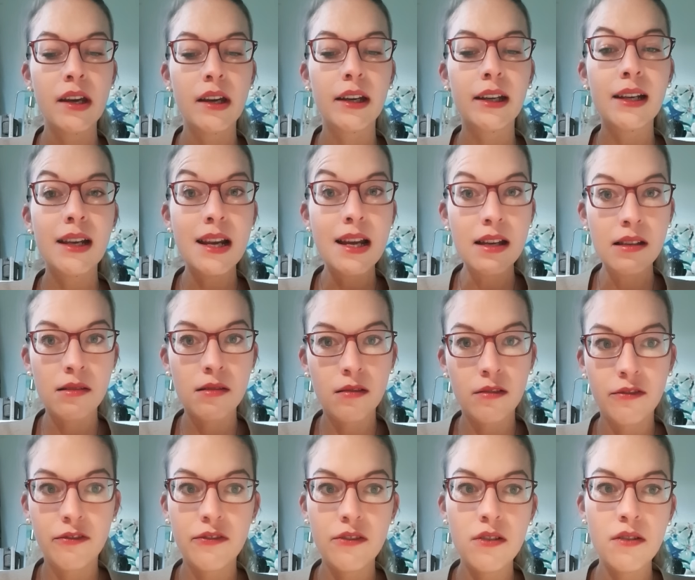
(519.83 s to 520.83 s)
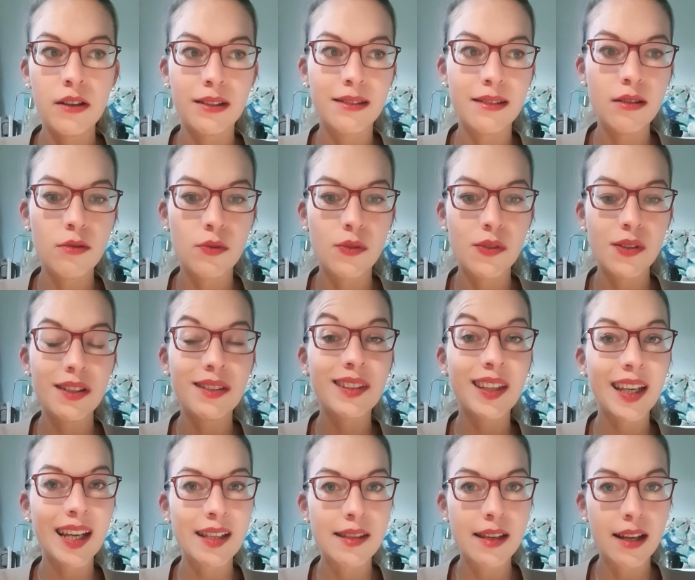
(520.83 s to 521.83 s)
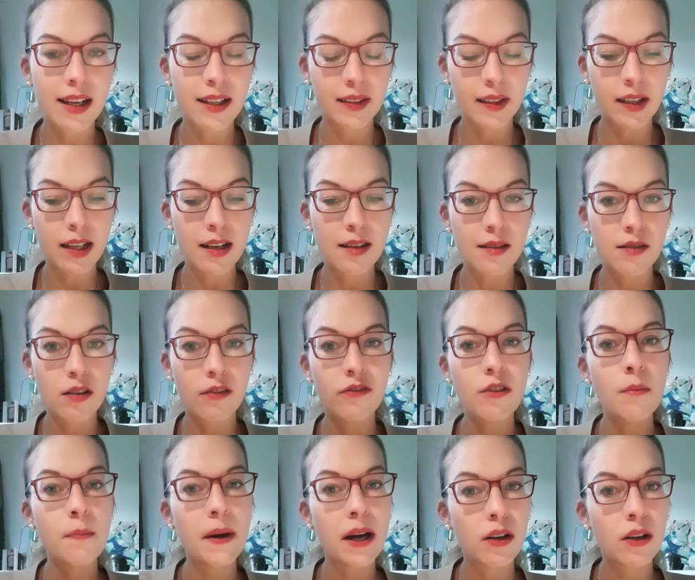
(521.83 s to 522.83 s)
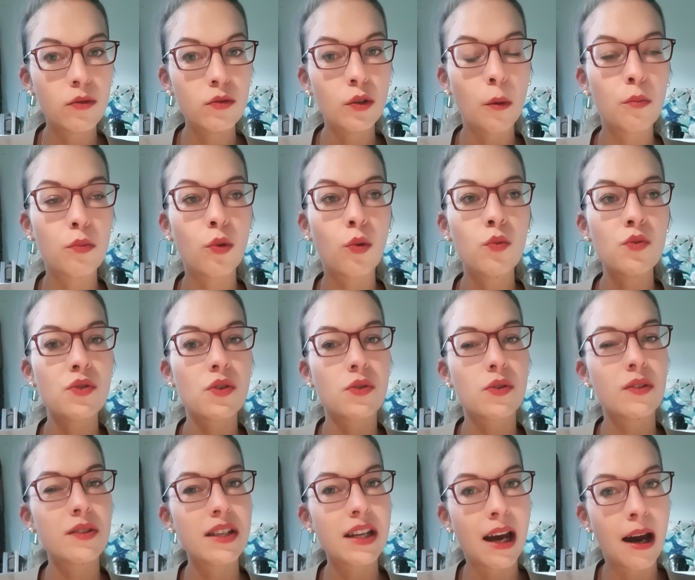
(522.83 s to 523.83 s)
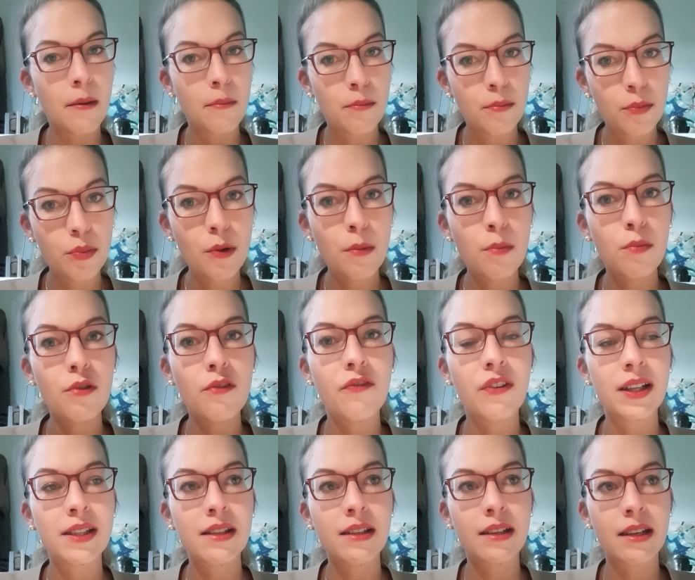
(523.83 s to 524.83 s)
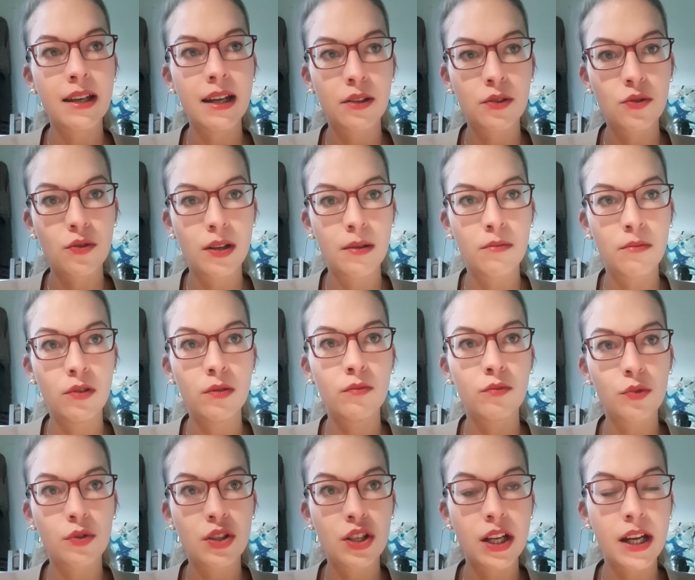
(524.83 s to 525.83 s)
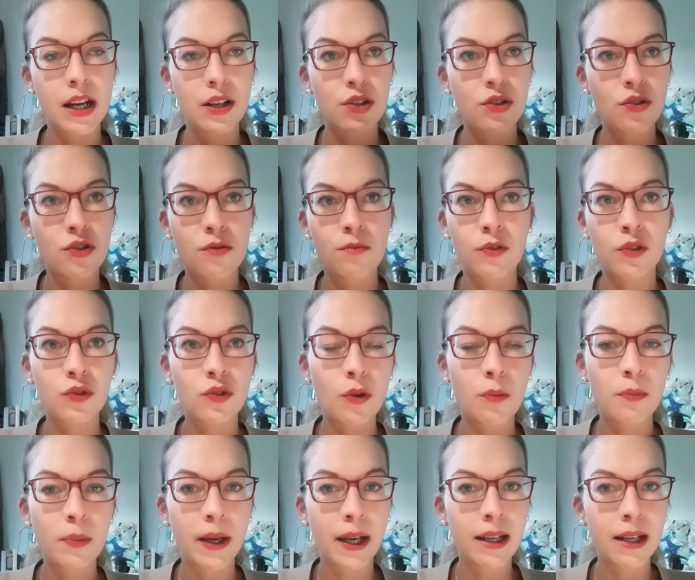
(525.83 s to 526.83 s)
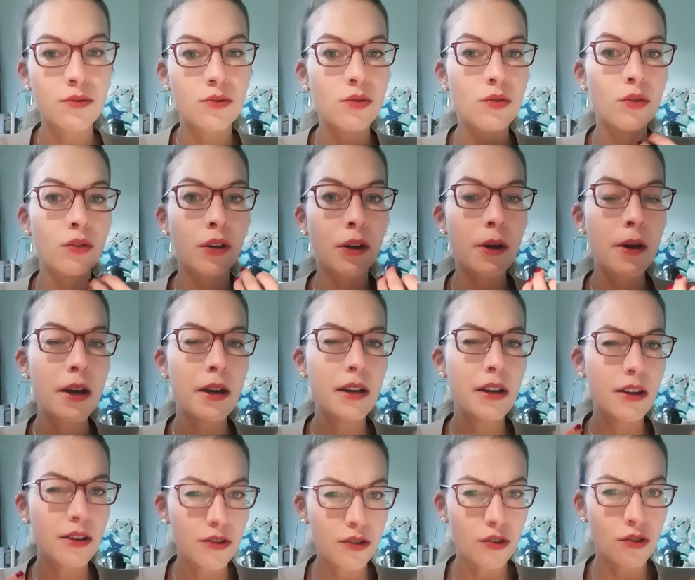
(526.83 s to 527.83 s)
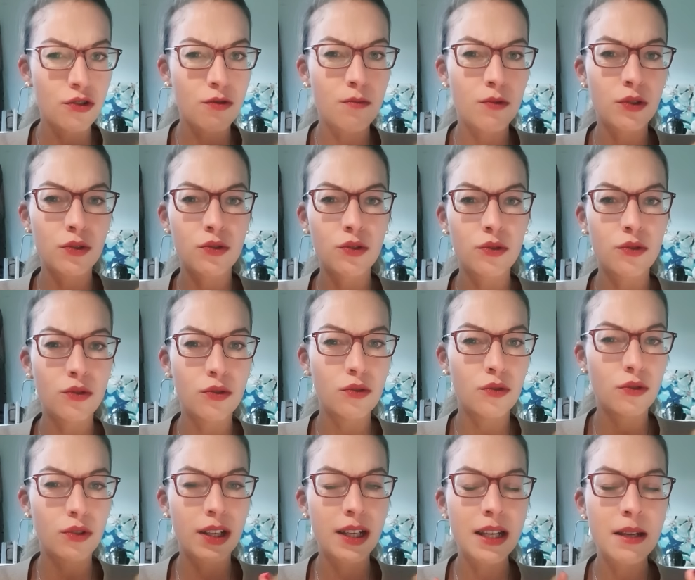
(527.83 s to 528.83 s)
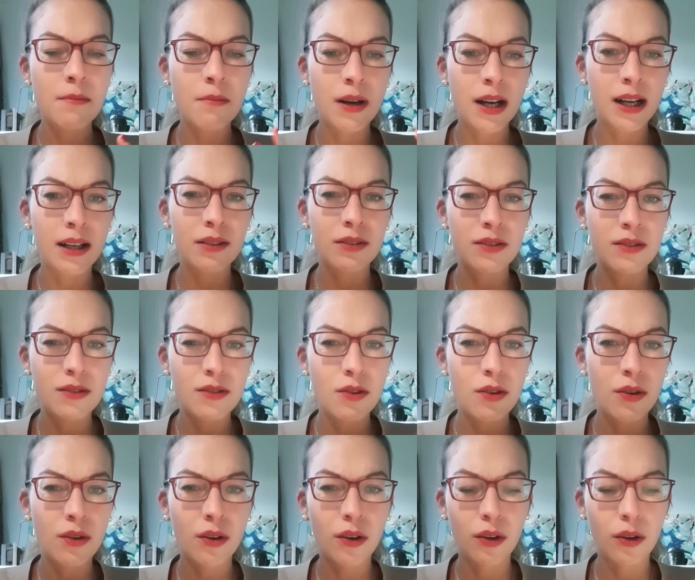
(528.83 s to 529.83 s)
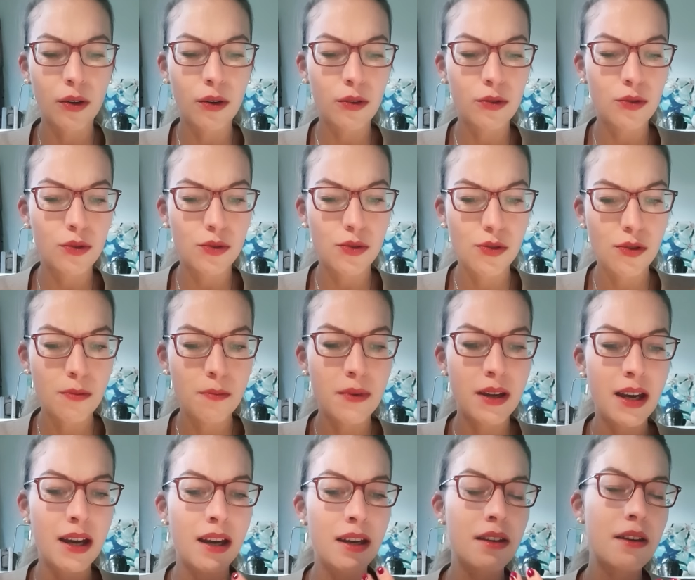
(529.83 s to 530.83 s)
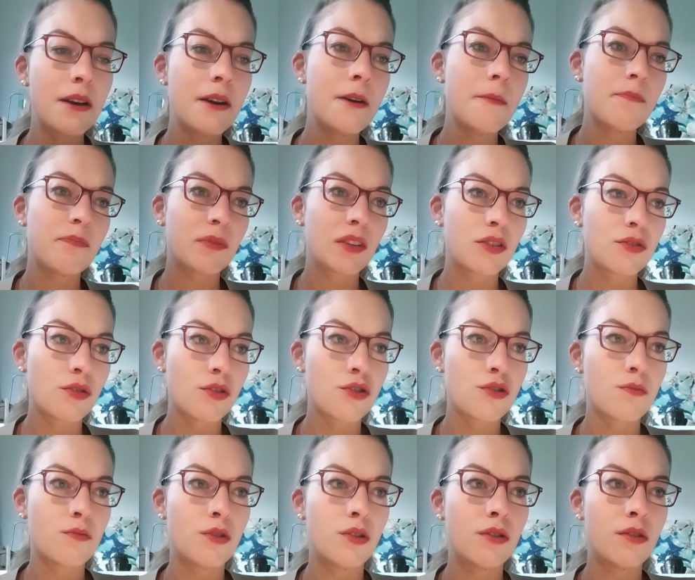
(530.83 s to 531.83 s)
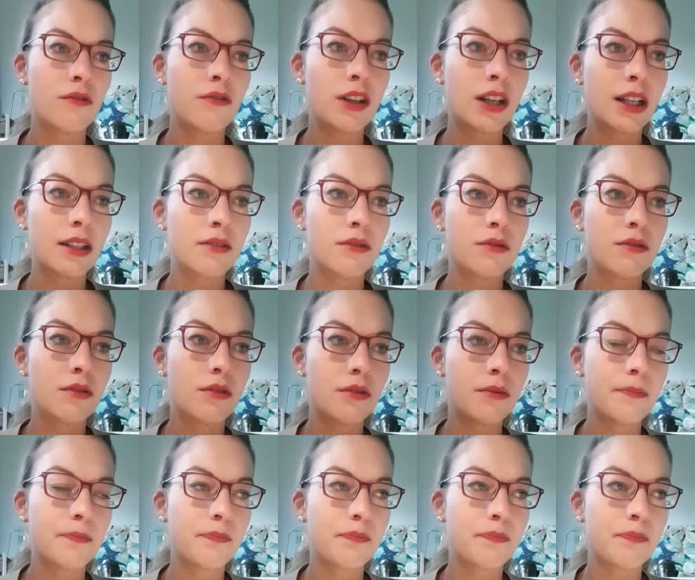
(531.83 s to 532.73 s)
Et les enfants étaient aussi très électriques. Les enfants, par contre, pourront se sentir un peu plus fatigués actuellement. Bon, déjà, il y a le changement de température, changement de, climat, d'heure de sommeil, changement, voilà, de